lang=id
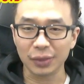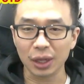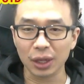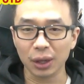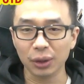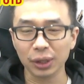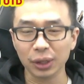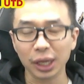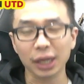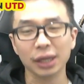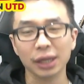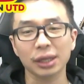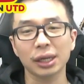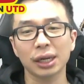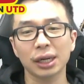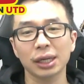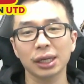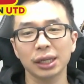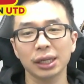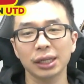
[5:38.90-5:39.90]
Oke, okay,
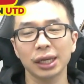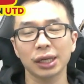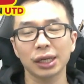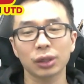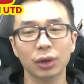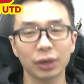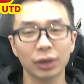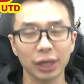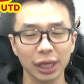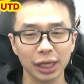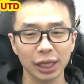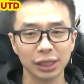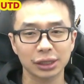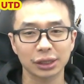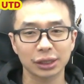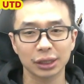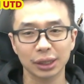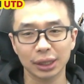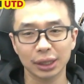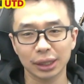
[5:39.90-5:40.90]
dari ini
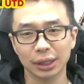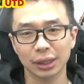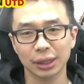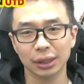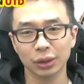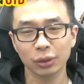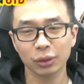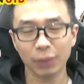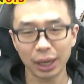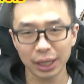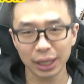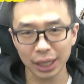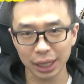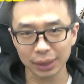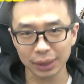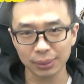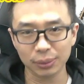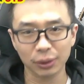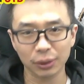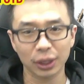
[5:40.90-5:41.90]
Loris uh,
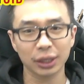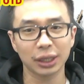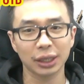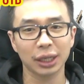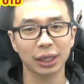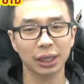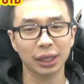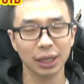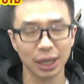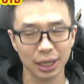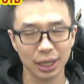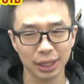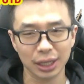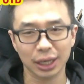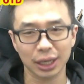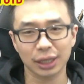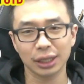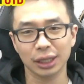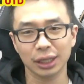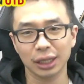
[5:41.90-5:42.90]
lumayan, bukannya enggak ya,
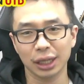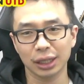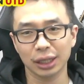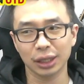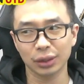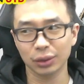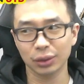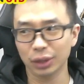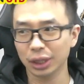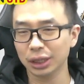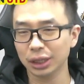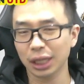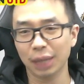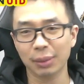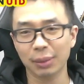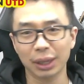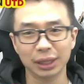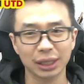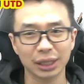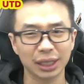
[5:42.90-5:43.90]
karena dia ada juga
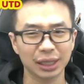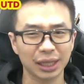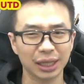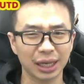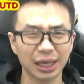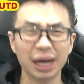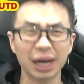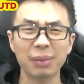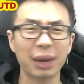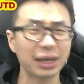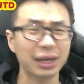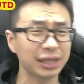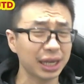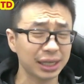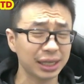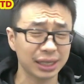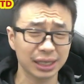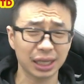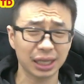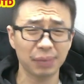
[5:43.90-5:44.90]
nyelamatin yang enggak banyak
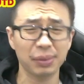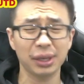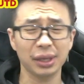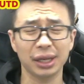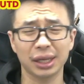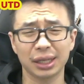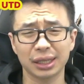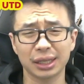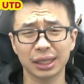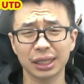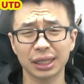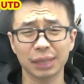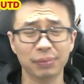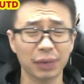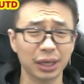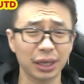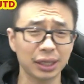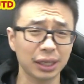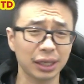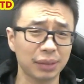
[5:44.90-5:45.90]
sih, tapi tetap
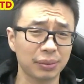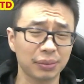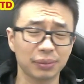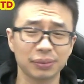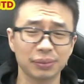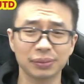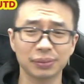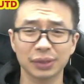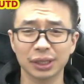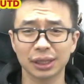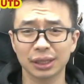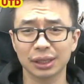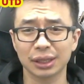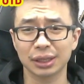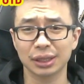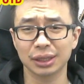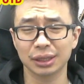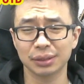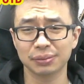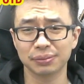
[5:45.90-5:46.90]
aja
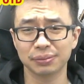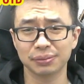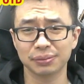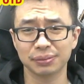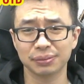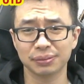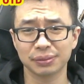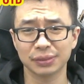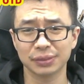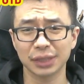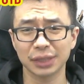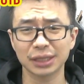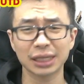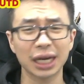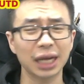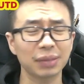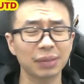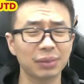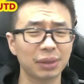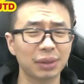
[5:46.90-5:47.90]
um, dia
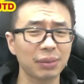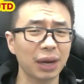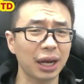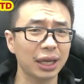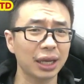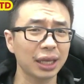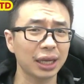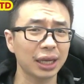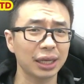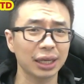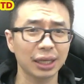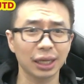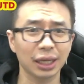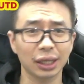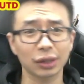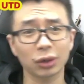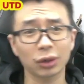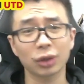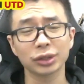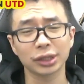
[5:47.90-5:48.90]
sangat berbahaya lah ya,
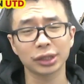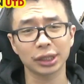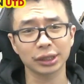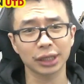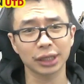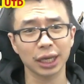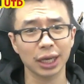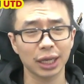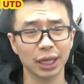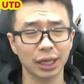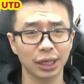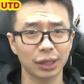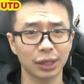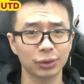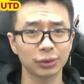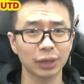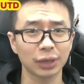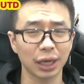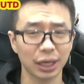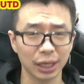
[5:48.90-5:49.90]
itu counter attack-nya
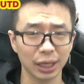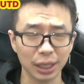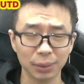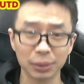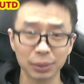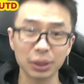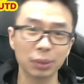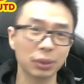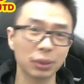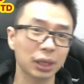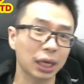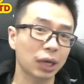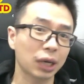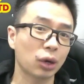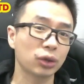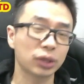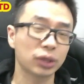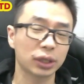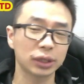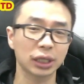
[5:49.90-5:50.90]
Hungaria, benar-benar kayak
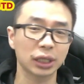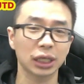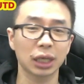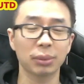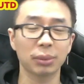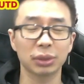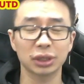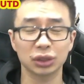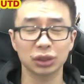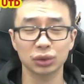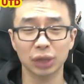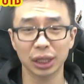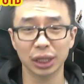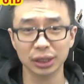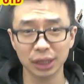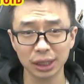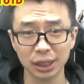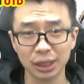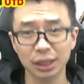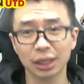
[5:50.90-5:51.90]
counter attack-nya Manchester
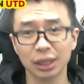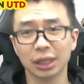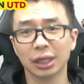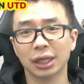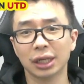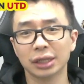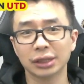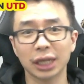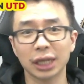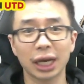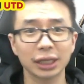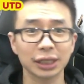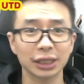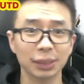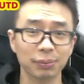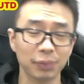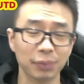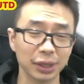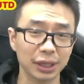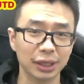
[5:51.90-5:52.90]
United, sangat
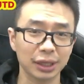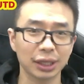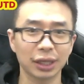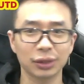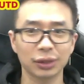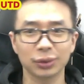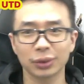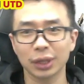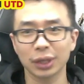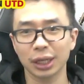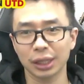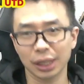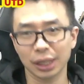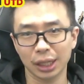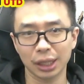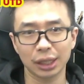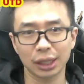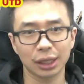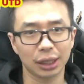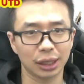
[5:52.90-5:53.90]
cepat dan juga ya
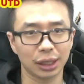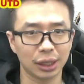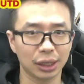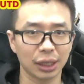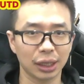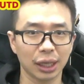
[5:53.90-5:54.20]
uh,